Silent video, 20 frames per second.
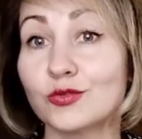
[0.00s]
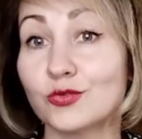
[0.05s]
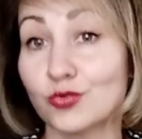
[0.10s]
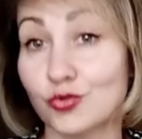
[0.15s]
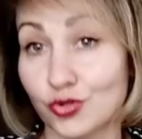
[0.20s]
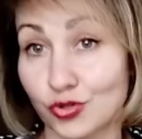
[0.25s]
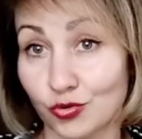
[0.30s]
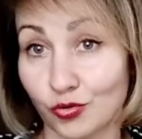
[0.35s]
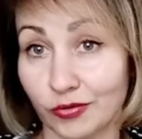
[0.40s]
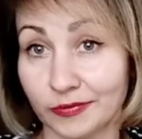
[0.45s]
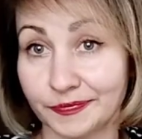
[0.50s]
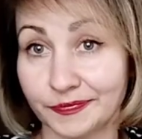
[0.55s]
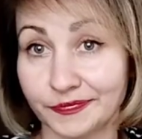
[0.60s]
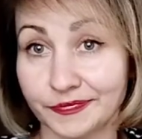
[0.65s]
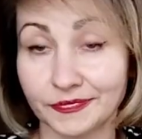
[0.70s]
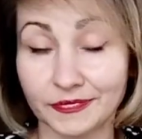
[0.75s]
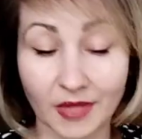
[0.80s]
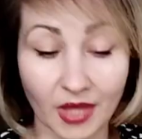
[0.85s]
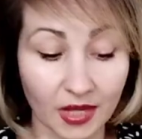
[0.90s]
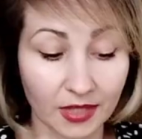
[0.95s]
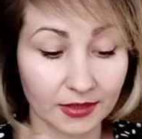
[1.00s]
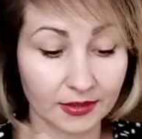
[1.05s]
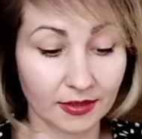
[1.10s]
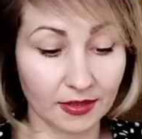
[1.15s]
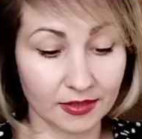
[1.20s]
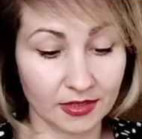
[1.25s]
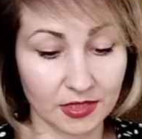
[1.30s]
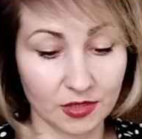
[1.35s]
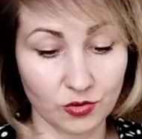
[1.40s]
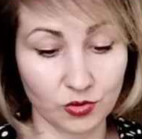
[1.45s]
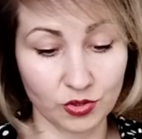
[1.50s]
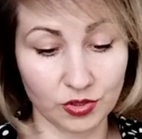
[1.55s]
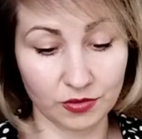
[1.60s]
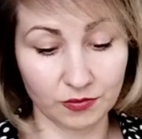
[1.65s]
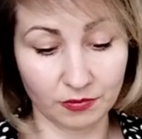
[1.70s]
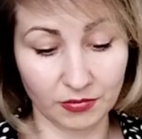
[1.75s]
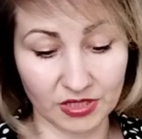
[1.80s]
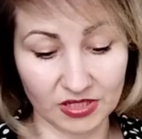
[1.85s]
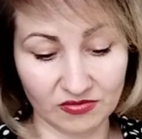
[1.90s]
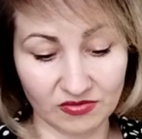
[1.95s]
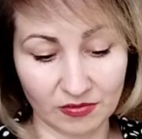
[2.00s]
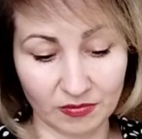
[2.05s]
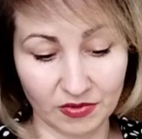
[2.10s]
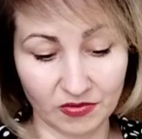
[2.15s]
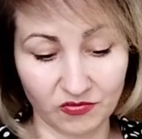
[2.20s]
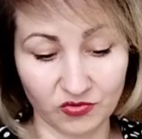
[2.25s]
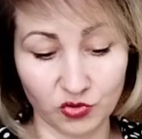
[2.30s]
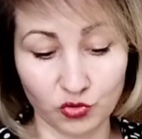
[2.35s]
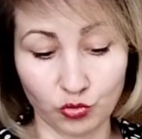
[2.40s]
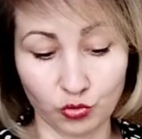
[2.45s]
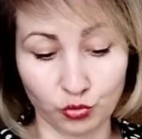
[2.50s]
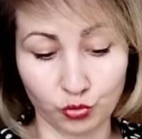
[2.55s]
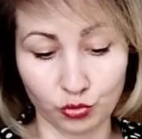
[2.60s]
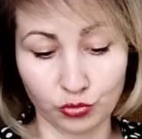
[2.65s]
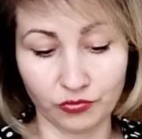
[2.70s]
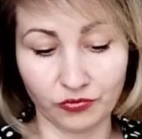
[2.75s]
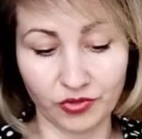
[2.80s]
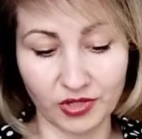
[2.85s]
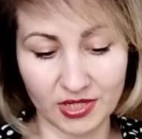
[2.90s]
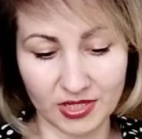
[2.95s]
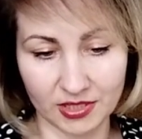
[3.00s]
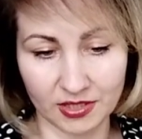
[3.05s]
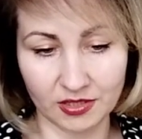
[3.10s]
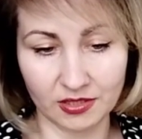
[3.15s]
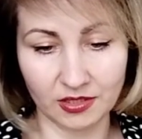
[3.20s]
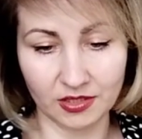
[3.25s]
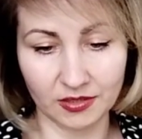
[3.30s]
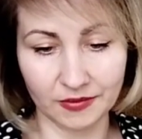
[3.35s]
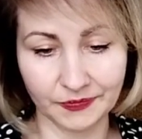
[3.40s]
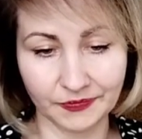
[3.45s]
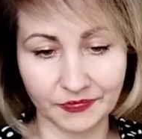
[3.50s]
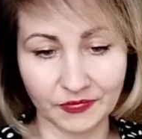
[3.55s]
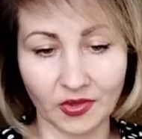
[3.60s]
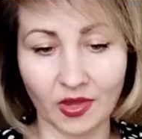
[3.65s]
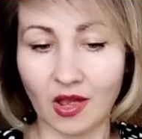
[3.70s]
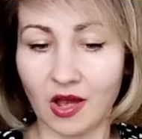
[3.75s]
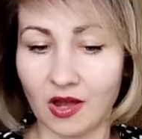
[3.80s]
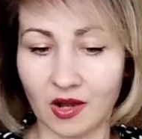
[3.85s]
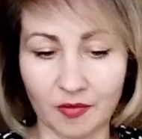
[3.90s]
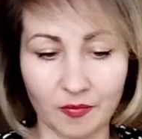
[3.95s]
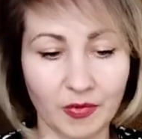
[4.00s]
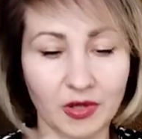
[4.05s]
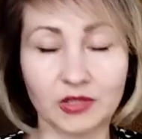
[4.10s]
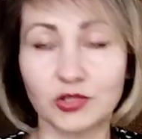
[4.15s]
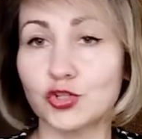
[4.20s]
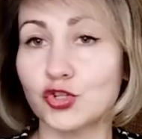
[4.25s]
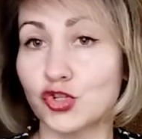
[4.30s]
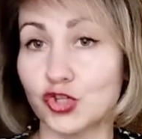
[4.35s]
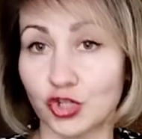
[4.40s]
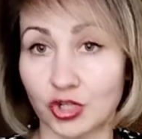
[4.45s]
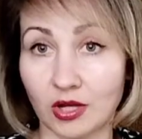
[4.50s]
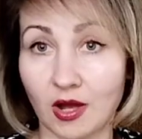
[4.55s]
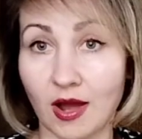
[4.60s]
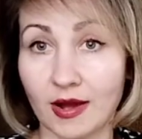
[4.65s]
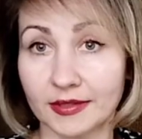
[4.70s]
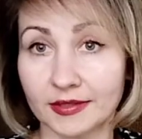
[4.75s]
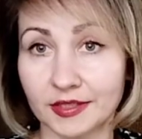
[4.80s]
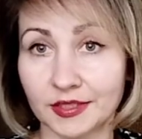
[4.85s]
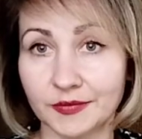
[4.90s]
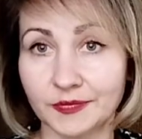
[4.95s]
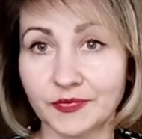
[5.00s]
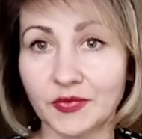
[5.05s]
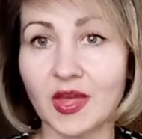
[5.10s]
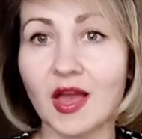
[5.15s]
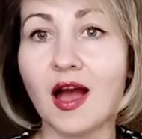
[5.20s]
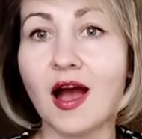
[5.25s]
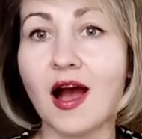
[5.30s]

Ну что, надеюсь, мы с вами все тут выяснили. Аромат шикарный.